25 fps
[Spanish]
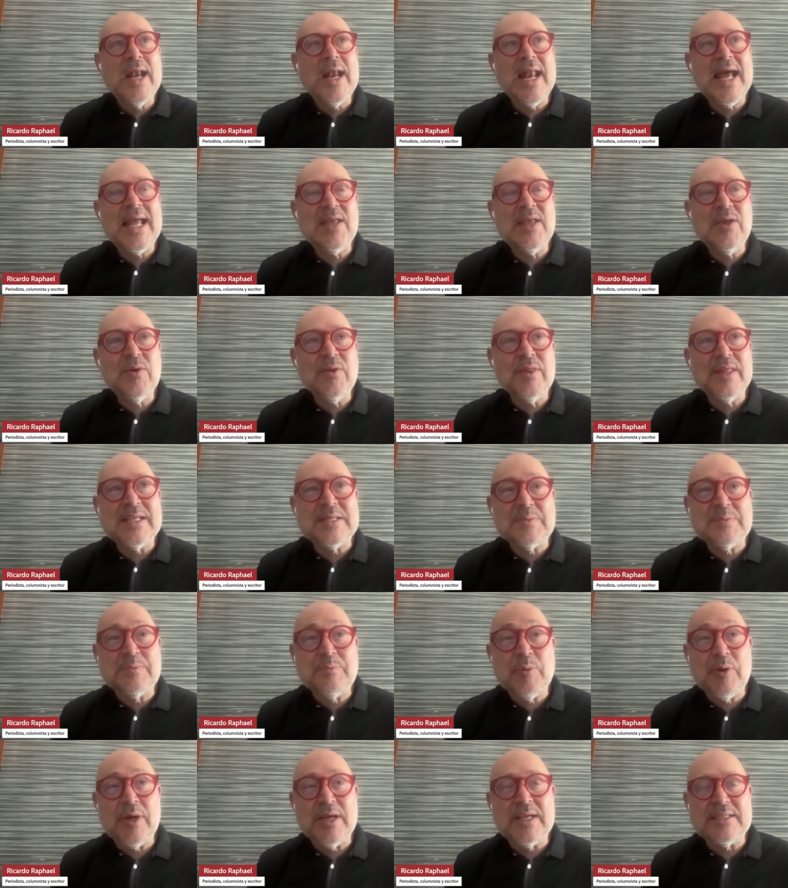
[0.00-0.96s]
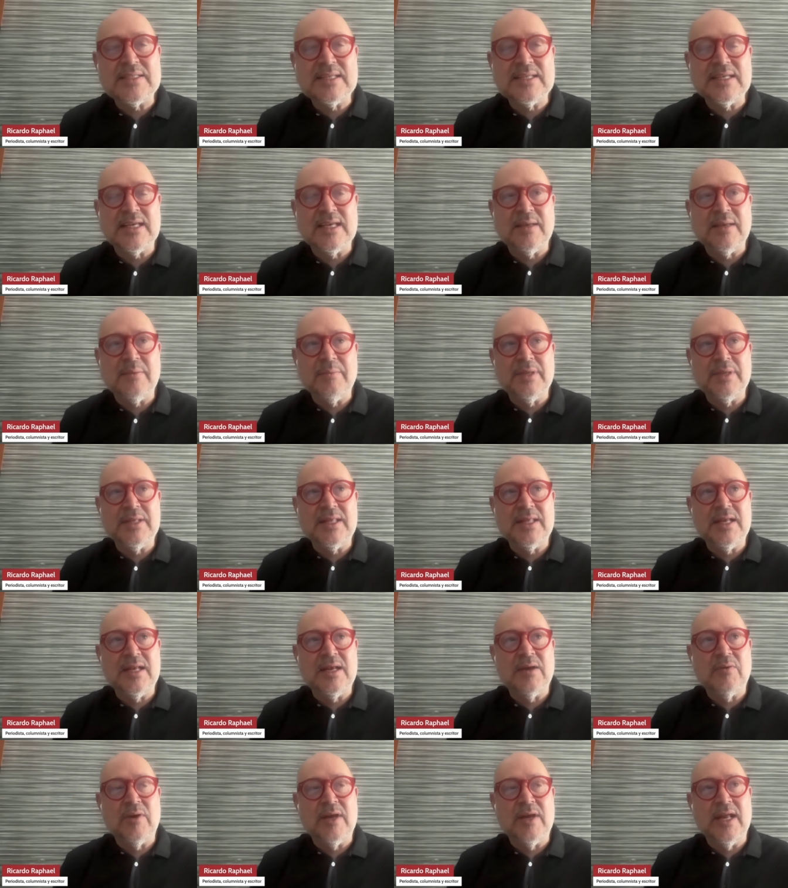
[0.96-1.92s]
Un año después de que
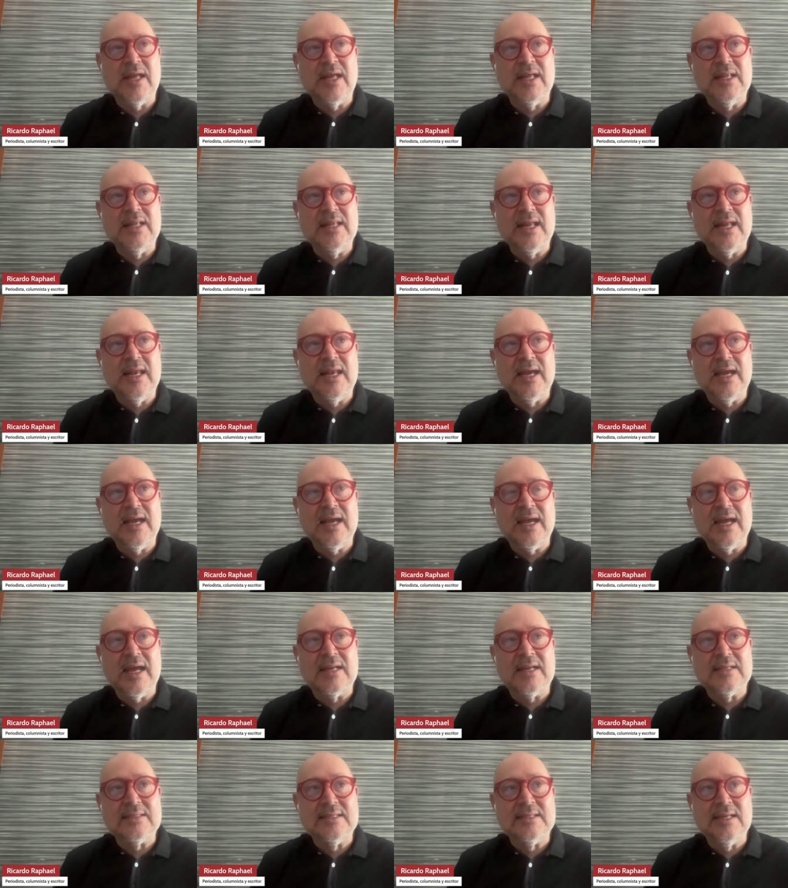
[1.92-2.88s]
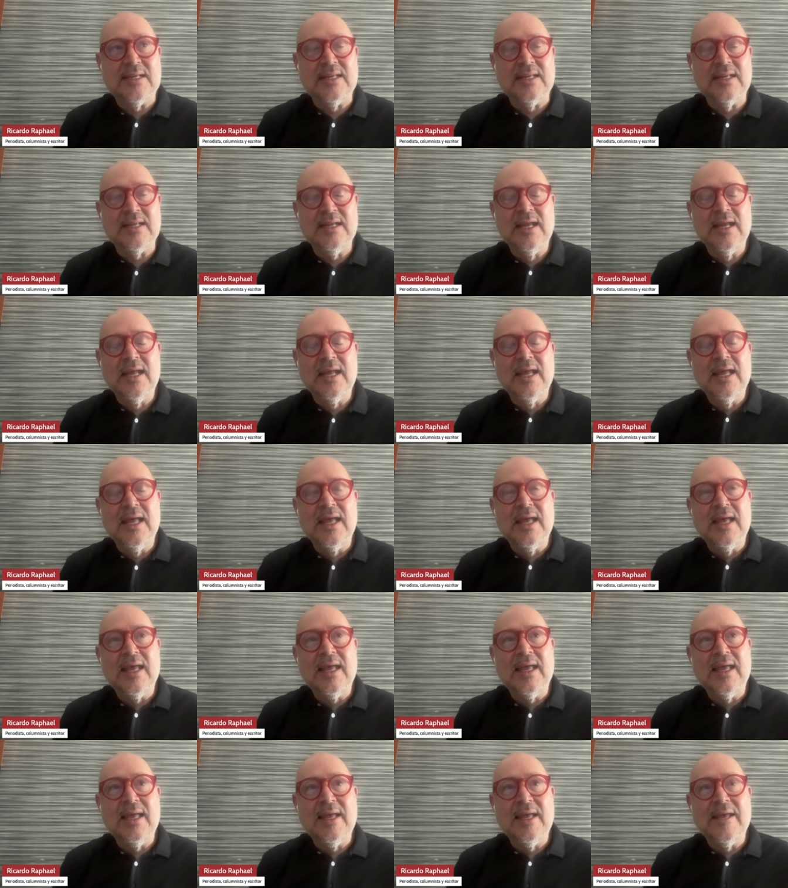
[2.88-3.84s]
meten a Juana Hilda a la cárcel,
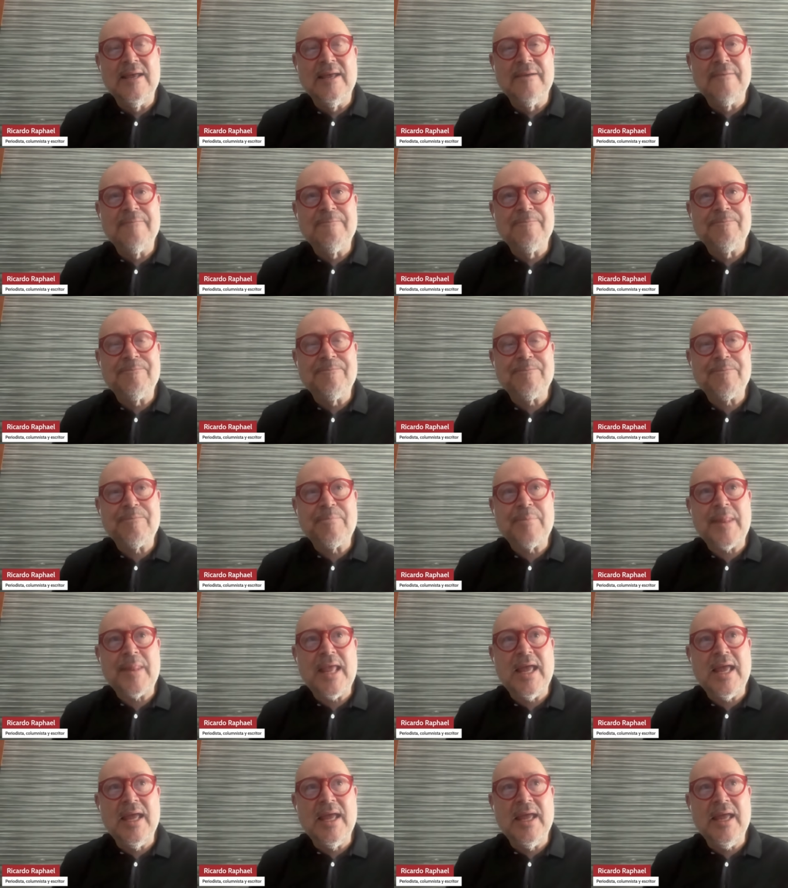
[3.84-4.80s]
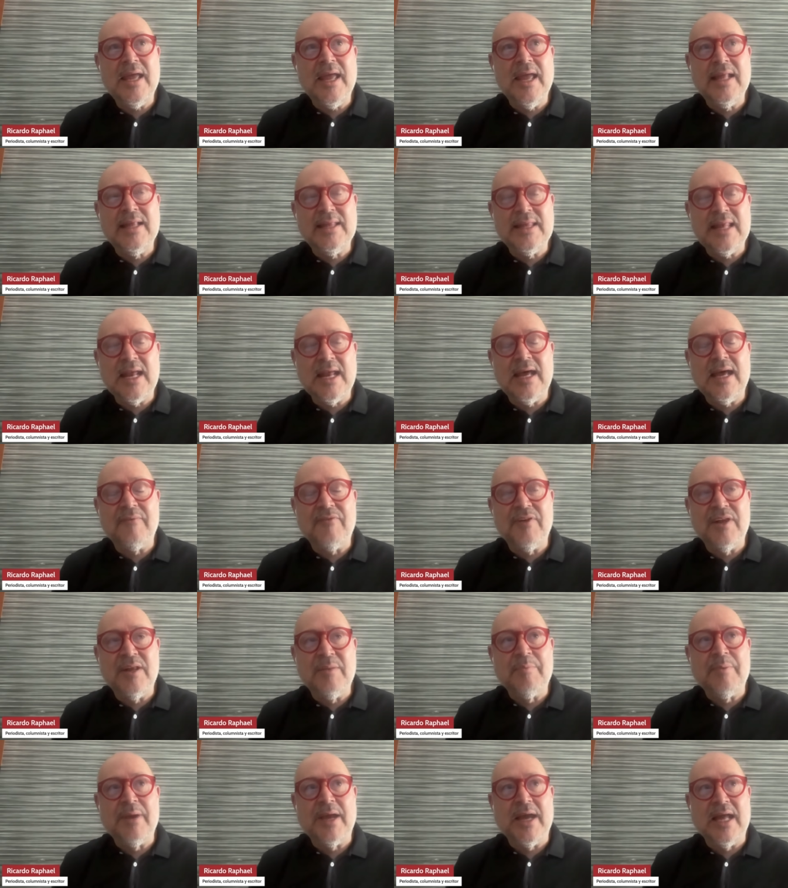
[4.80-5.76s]
em, eh,
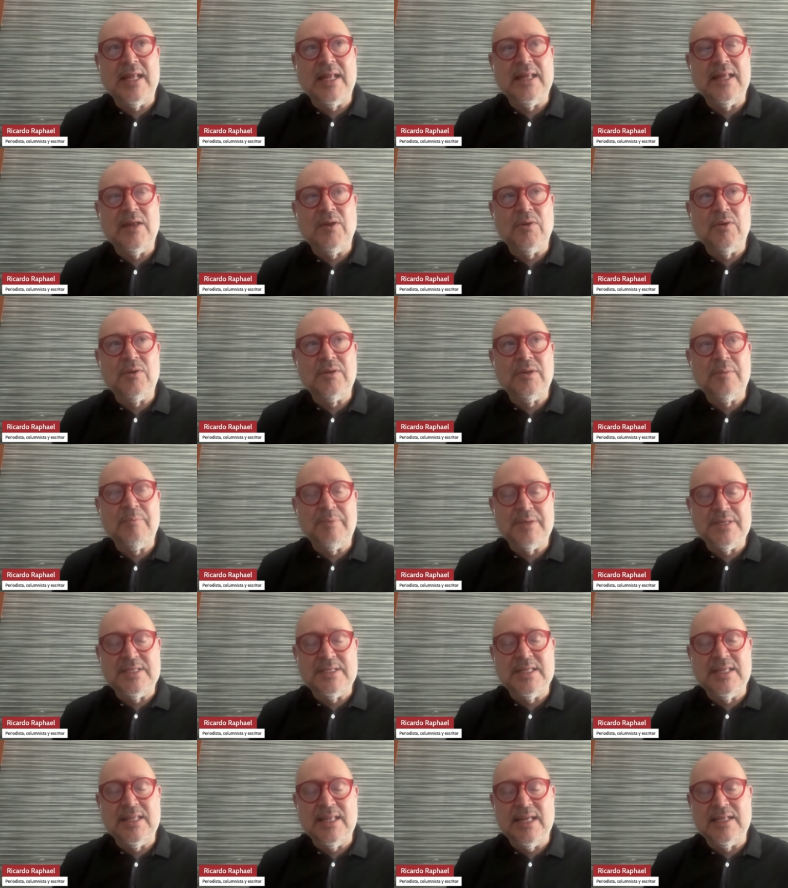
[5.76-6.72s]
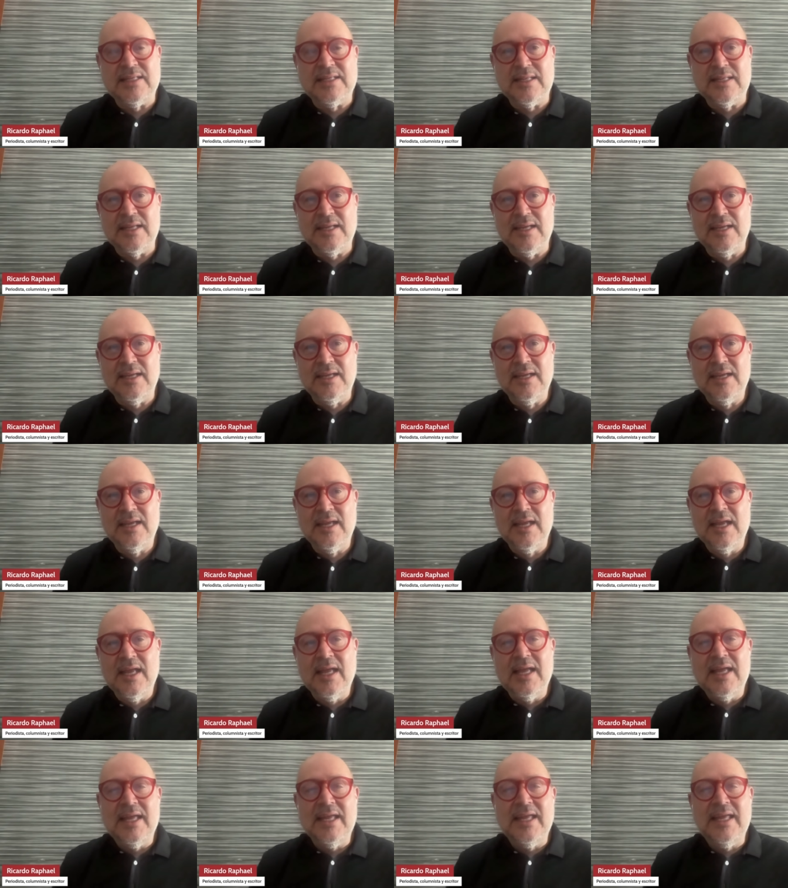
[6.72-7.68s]
entra Felipe Calderón de presidente.
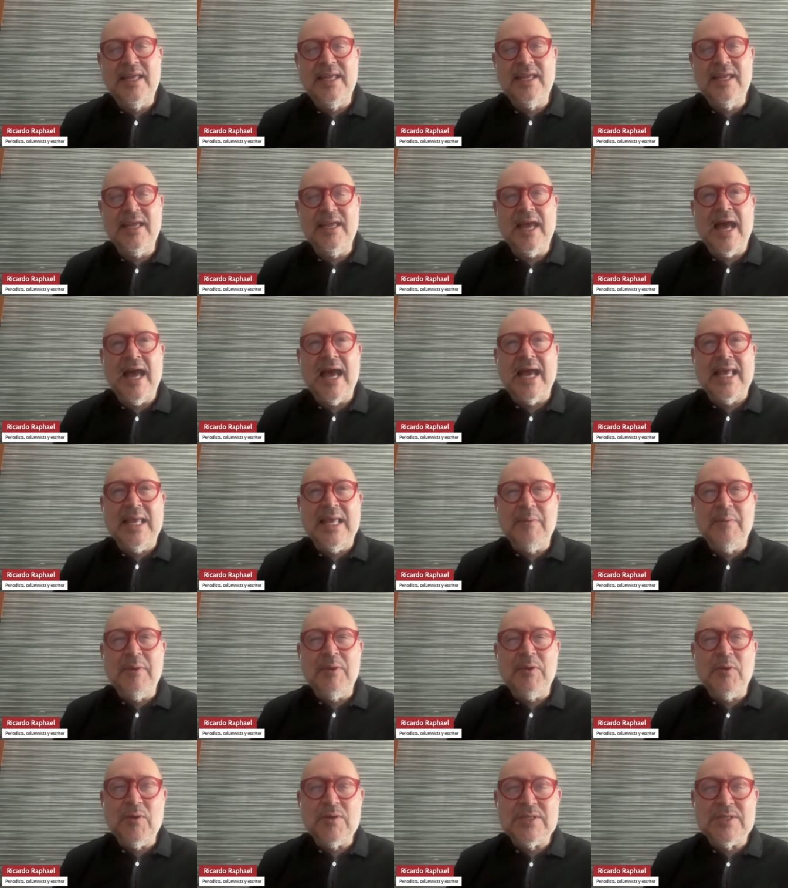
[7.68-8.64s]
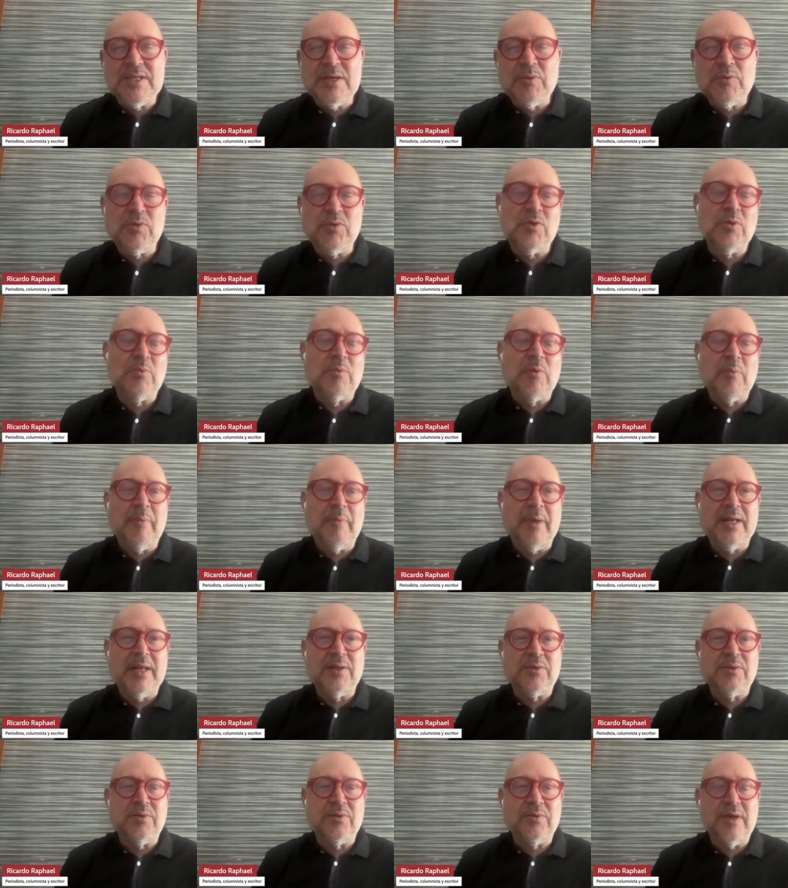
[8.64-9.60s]
Y aquí vino el segundo
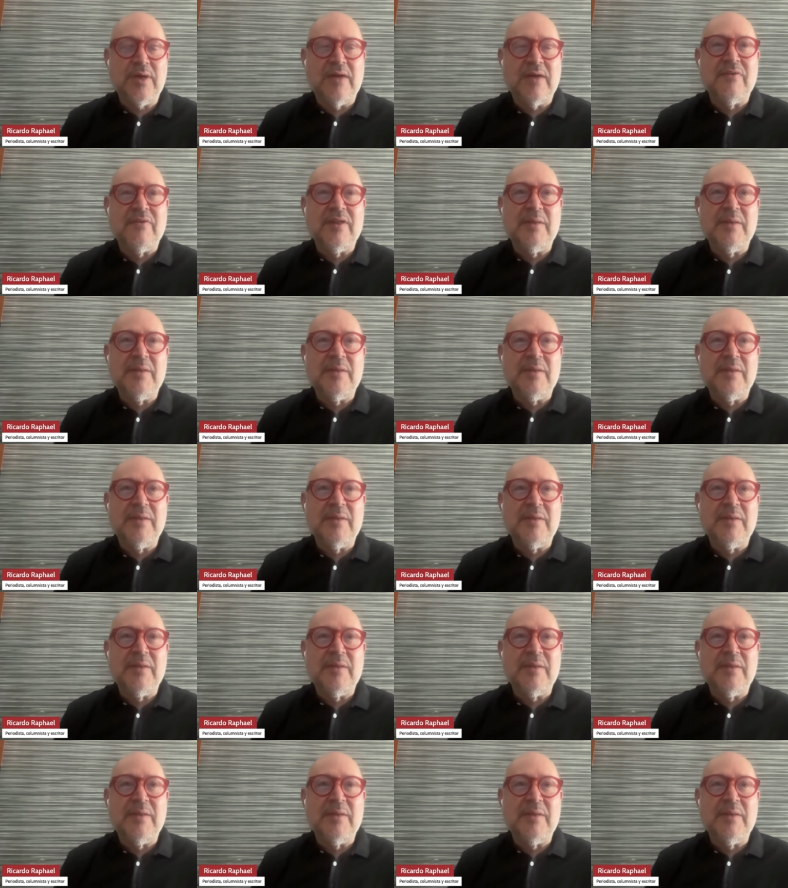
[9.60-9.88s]
momento.